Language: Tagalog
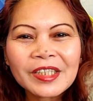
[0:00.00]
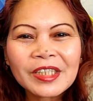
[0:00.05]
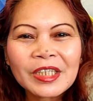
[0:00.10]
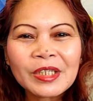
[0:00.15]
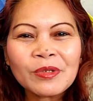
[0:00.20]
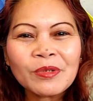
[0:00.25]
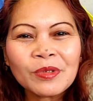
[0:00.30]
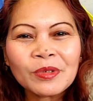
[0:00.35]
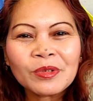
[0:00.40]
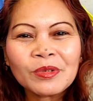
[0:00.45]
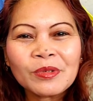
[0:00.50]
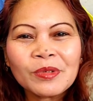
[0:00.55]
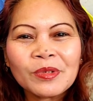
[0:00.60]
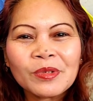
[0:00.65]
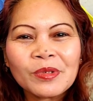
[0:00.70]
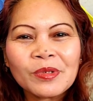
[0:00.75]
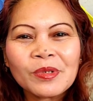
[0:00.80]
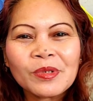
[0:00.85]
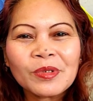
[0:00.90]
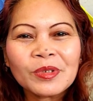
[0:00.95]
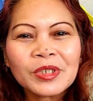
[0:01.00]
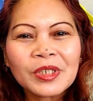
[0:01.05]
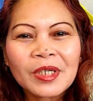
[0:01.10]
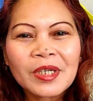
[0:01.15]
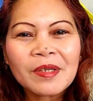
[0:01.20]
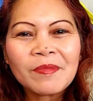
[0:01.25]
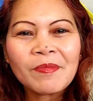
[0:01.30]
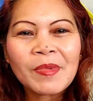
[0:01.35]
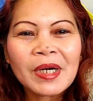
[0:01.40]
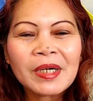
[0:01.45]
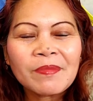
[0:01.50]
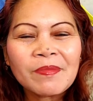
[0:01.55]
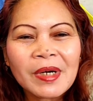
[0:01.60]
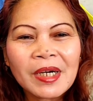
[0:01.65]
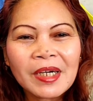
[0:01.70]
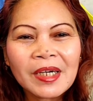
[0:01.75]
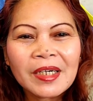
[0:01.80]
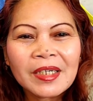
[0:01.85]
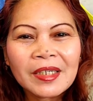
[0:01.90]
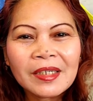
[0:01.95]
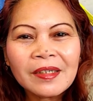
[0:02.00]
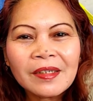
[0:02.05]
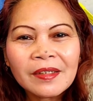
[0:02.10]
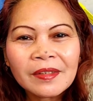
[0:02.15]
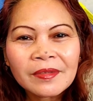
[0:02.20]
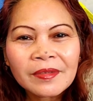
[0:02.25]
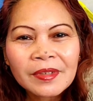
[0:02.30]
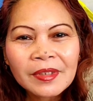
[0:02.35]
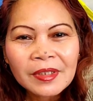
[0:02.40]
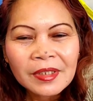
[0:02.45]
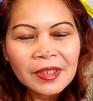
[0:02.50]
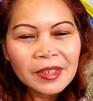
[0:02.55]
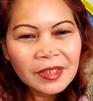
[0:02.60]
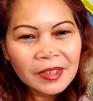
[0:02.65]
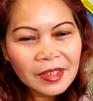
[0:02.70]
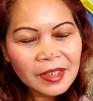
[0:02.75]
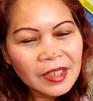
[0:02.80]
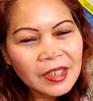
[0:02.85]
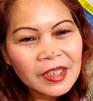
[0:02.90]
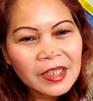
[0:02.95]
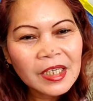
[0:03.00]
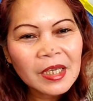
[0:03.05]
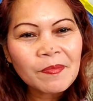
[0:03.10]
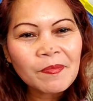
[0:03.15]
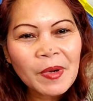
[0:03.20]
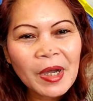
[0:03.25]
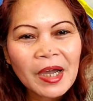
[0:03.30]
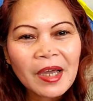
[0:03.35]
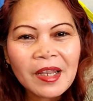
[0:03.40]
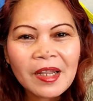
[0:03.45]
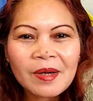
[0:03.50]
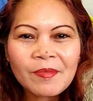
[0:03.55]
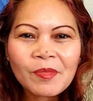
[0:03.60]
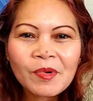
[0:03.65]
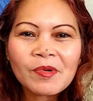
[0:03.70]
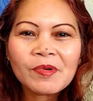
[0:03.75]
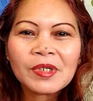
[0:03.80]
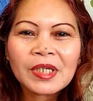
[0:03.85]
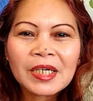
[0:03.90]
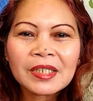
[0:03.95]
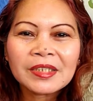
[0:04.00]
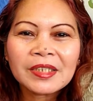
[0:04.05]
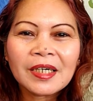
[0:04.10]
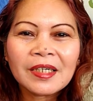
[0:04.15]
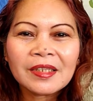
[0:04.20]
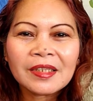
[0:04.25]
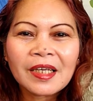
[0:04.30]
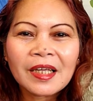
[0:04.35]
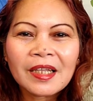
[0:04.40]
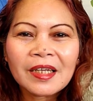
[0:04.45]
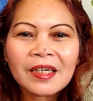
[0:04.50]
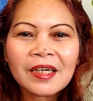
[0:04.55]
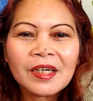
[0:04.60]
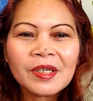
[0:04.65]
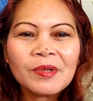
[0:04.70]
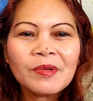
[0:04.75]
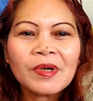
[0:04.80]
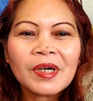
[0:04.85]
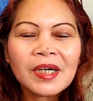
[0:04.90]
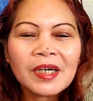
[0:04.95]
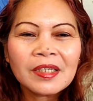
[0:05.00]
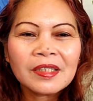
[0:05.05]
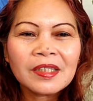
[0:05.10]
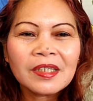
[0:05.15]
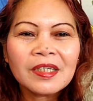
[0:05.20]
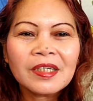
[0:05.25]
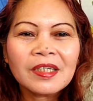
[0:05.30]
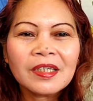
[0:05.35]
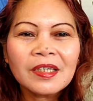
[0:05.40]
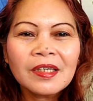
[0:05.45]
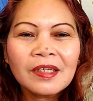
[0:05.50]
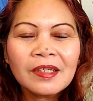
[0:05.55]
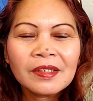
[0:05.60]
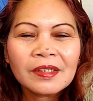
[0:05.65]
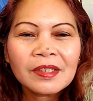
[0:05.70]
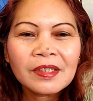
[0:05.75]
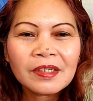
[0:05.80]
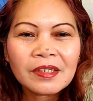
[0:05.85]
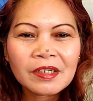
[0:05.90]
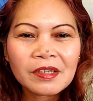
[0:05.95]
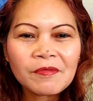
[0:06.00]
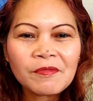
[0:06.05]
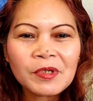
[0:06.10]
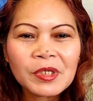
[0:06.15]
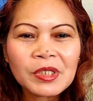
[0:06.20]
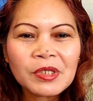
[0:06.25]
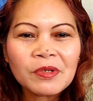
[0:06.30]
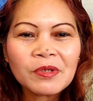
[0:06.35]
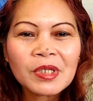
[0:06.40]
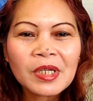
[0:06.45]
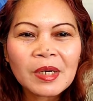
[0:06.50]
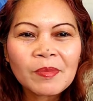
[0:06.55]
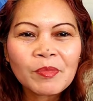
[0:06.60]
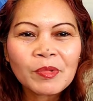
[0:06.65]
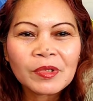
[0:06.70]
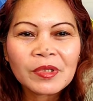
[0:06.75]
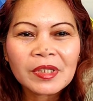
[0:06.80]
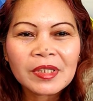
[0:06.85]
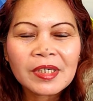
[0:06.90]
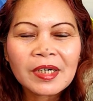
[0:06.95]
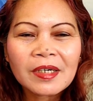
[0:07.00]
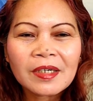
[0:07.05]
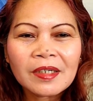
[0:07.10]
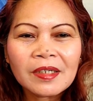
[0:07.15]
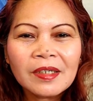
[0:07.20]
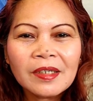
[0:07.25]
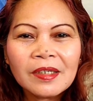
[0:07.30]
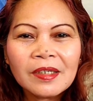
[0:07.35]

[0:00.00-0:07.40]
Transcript: Itinuturo ko sa ibang mga hindi pa alam kung nasaan talaga yung ating revenue na punta.